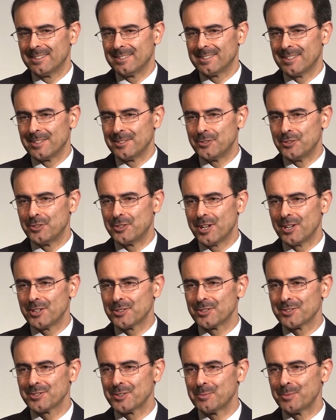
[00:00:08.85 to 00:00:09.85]
ten
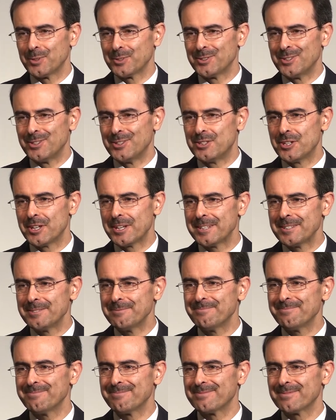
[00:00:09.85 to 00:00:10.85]
dzisiejszy sobotni dzień
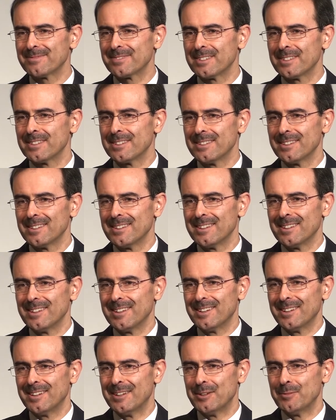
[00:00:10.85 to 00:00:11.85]

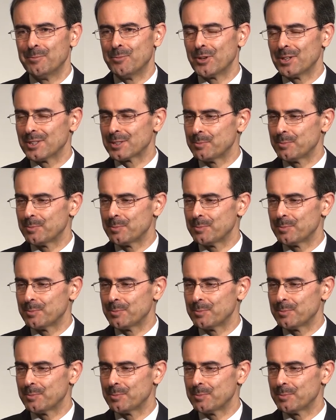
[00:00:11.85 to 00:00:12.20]
mogę